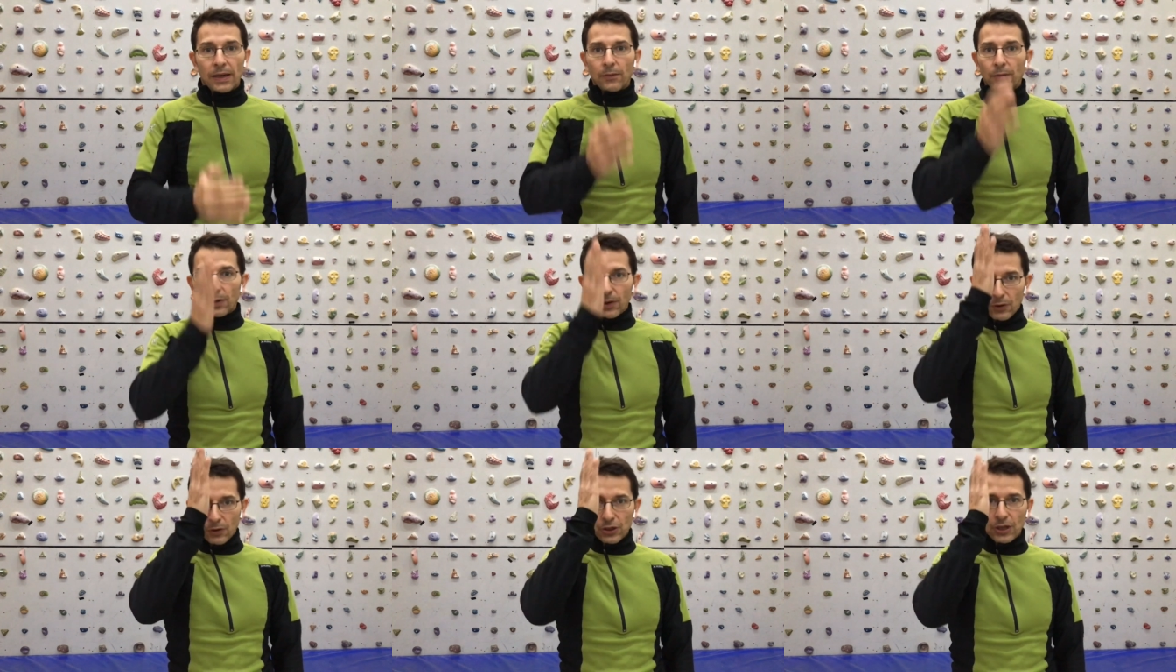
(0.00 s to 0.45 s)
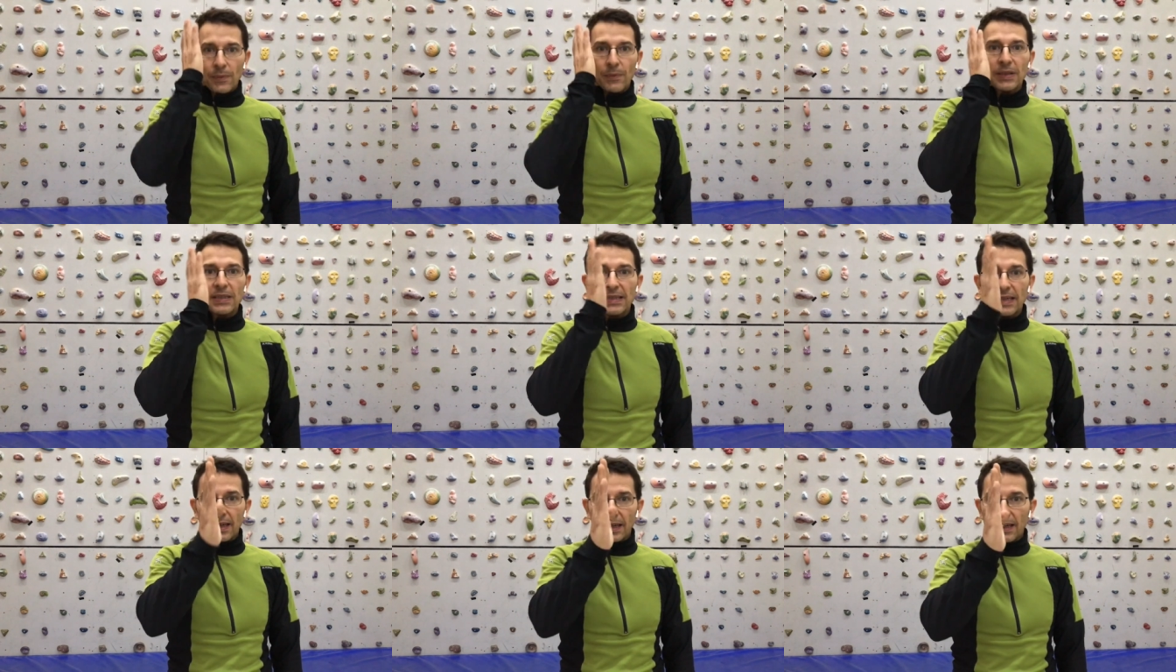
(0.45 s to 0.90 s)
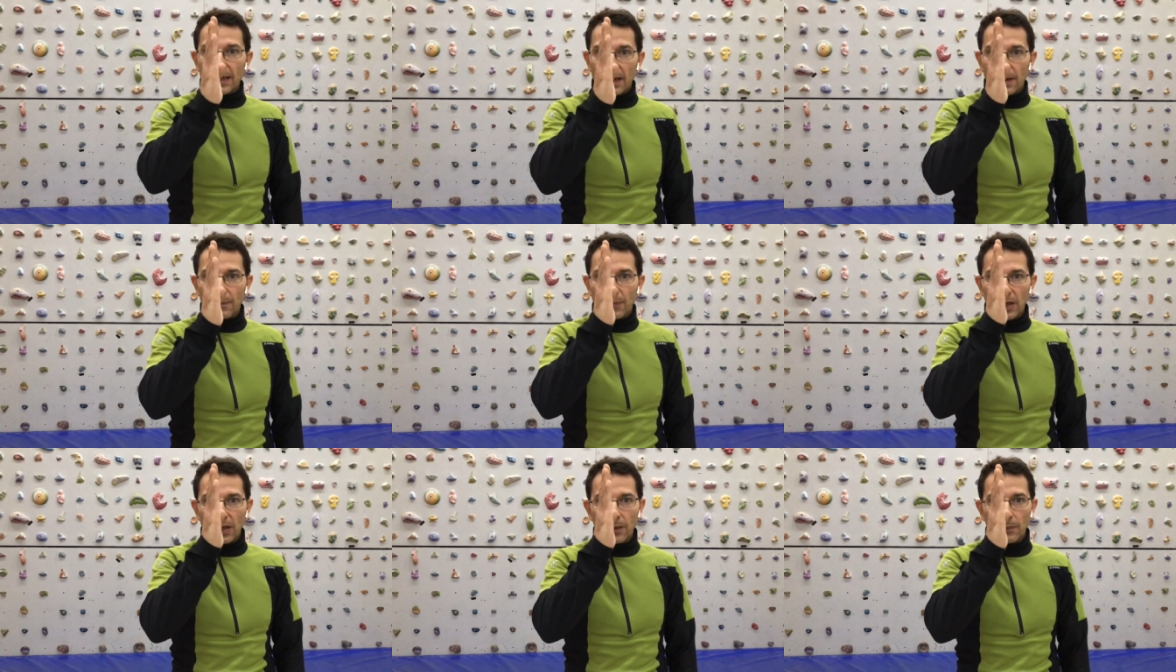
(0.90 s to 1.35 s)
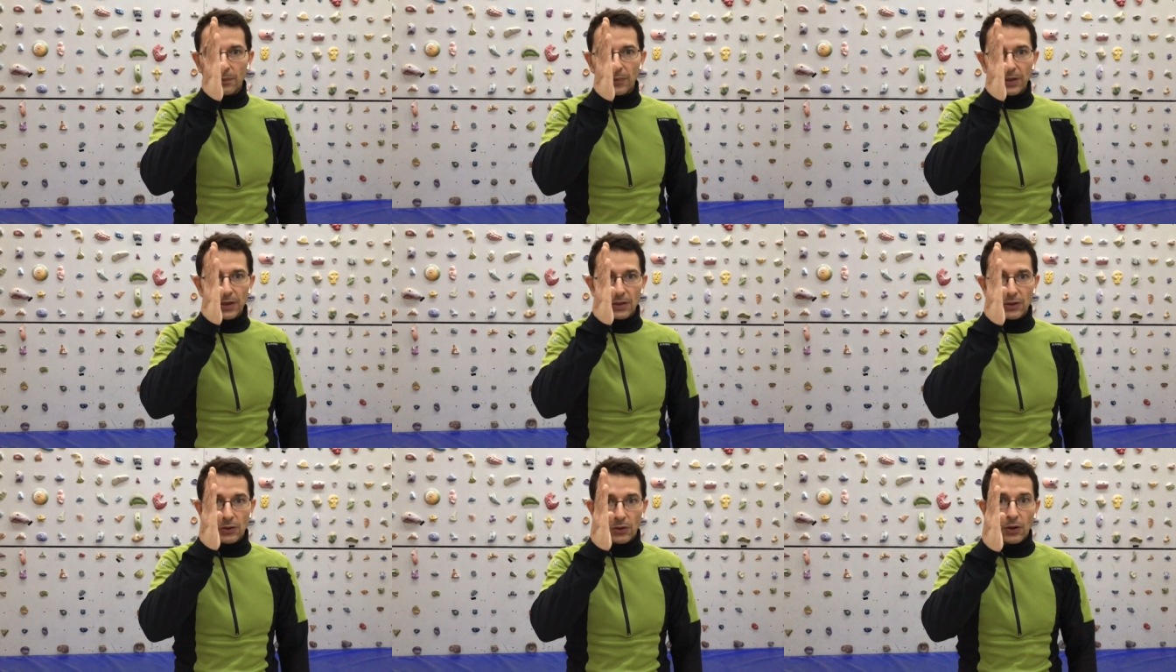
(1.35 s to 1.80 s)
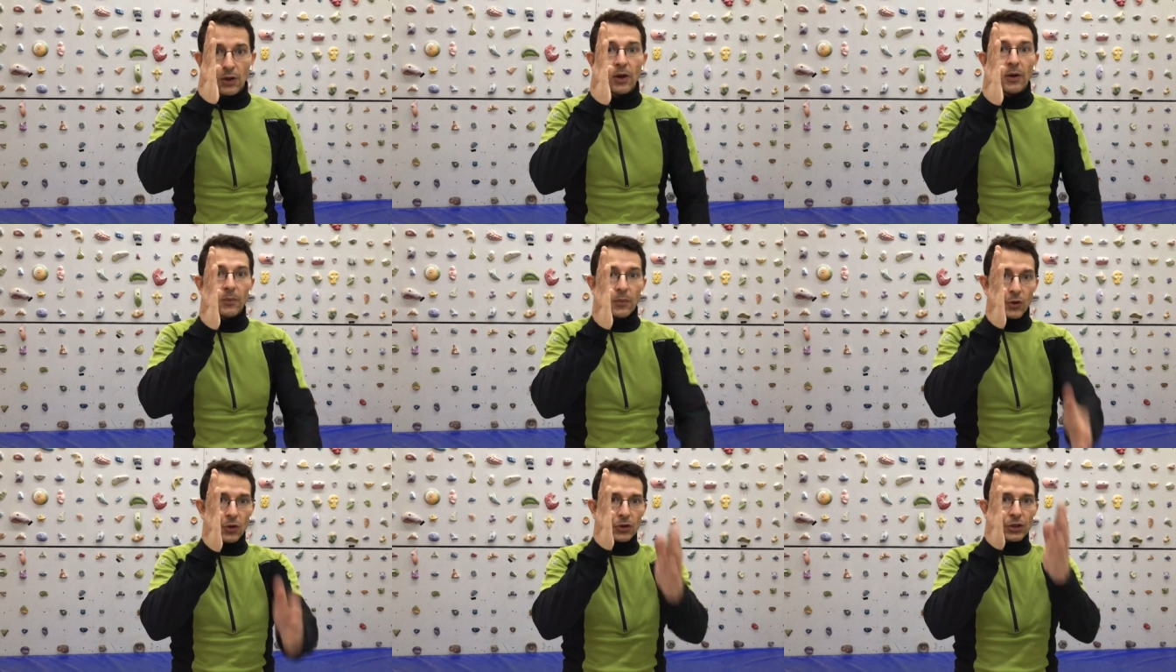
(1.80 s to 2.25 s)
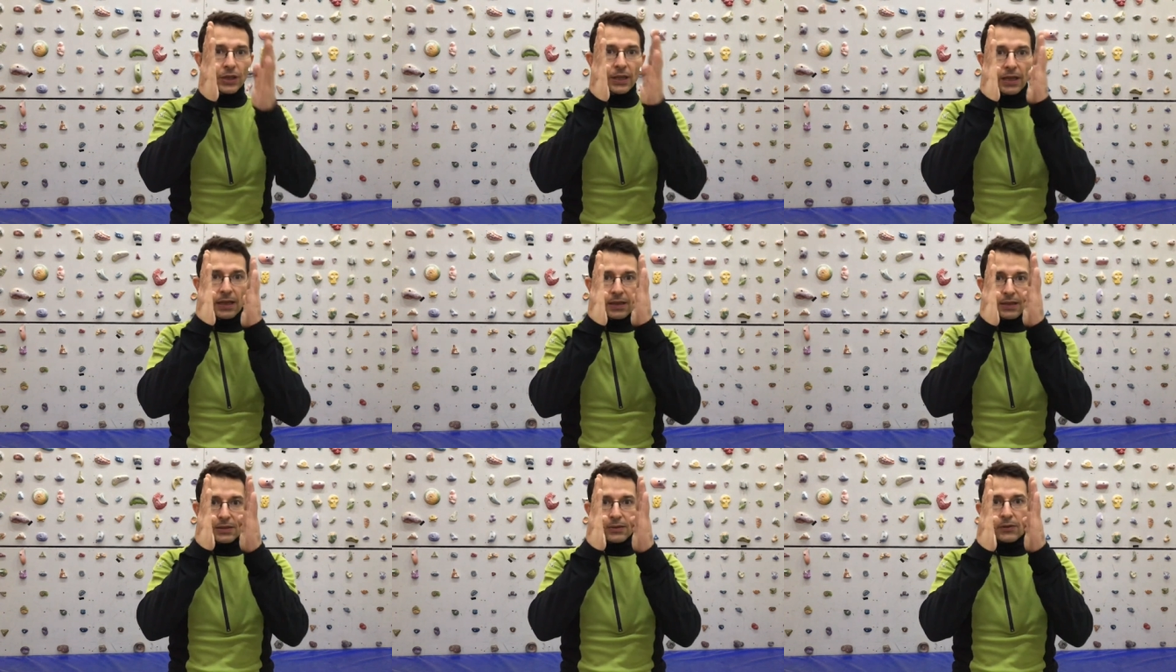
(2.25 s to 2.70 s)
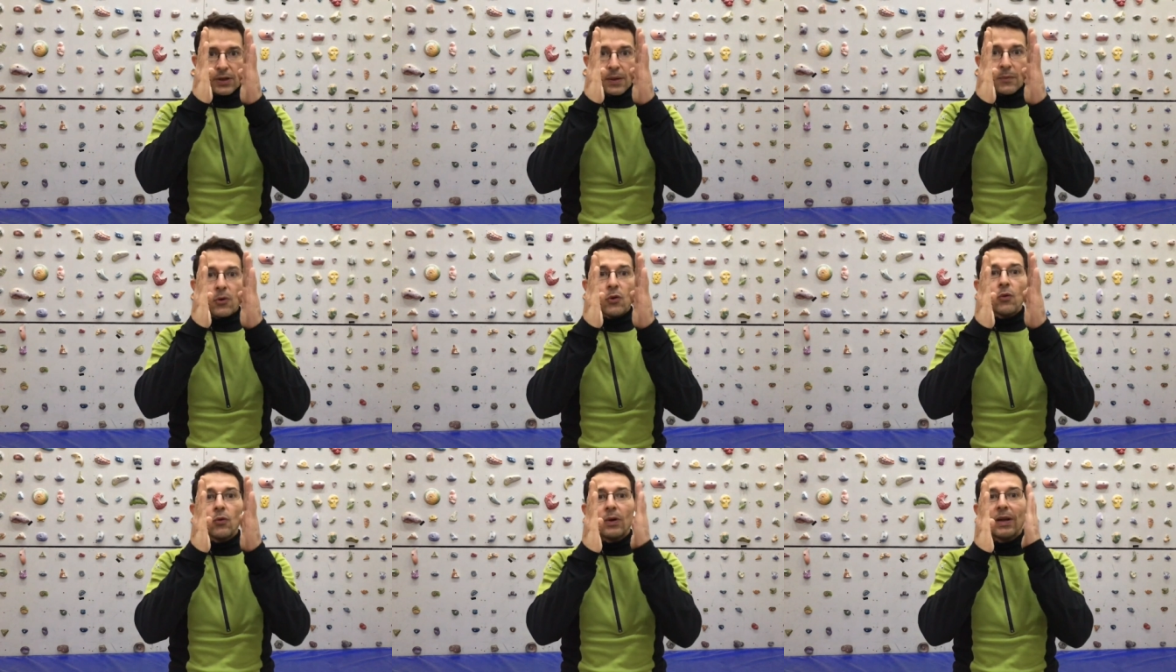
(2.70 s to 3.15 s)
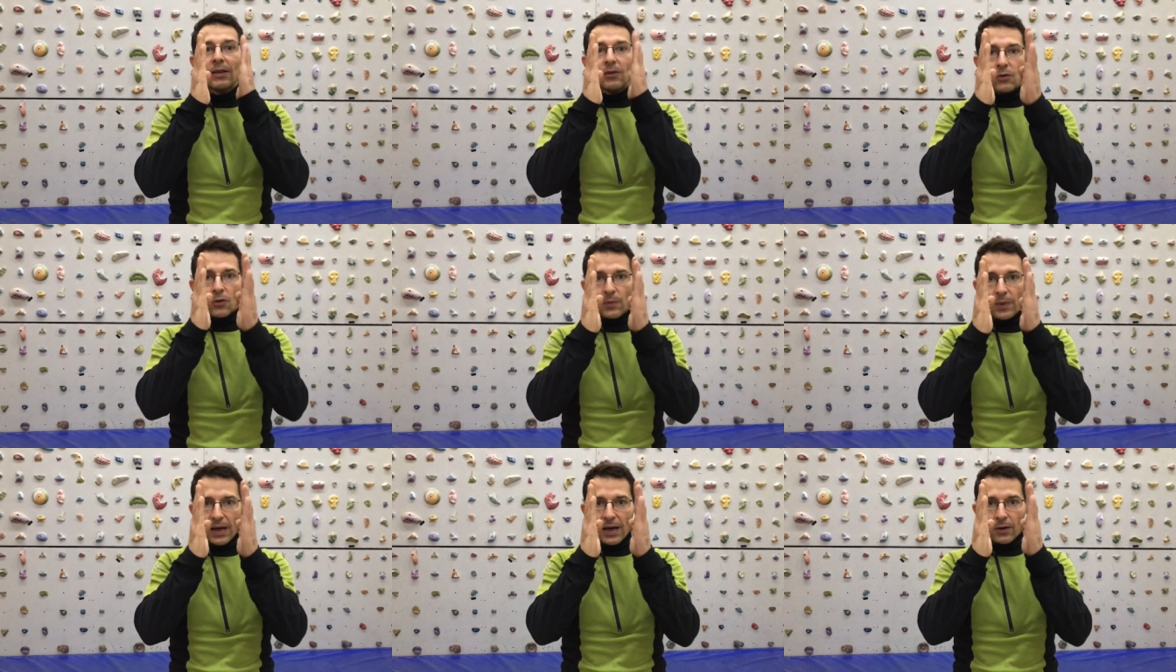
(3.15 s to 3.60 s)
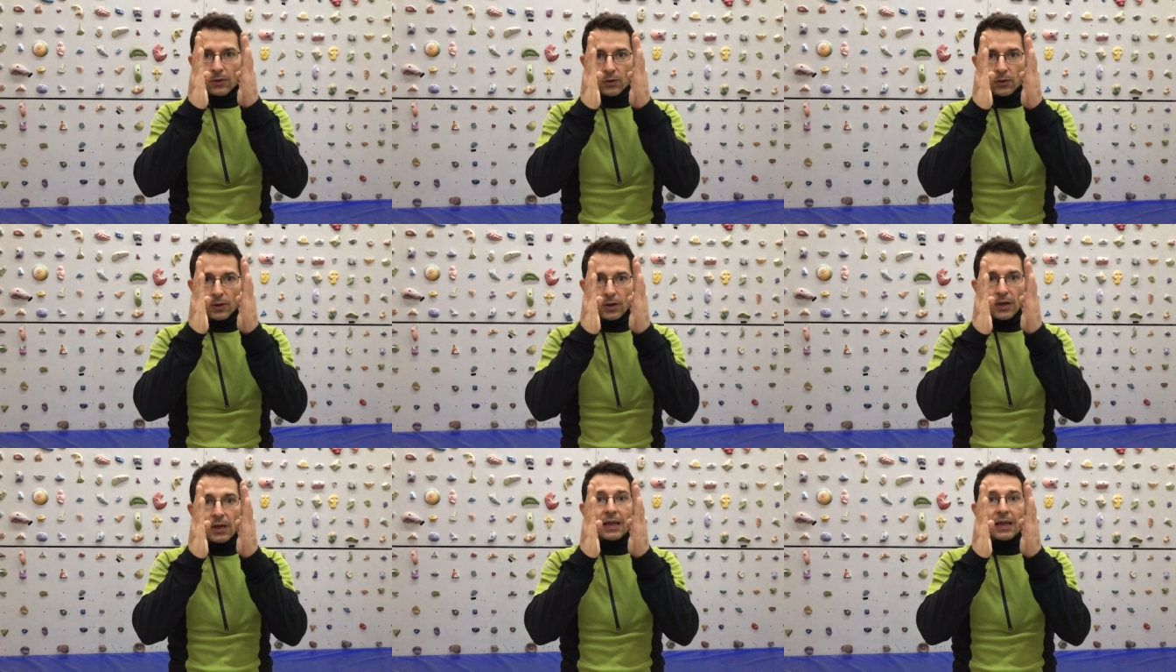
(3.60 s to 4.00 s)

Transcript: Quindi riusciamo a scaricare bene il peso, però ci relazioniamo con un altro piano.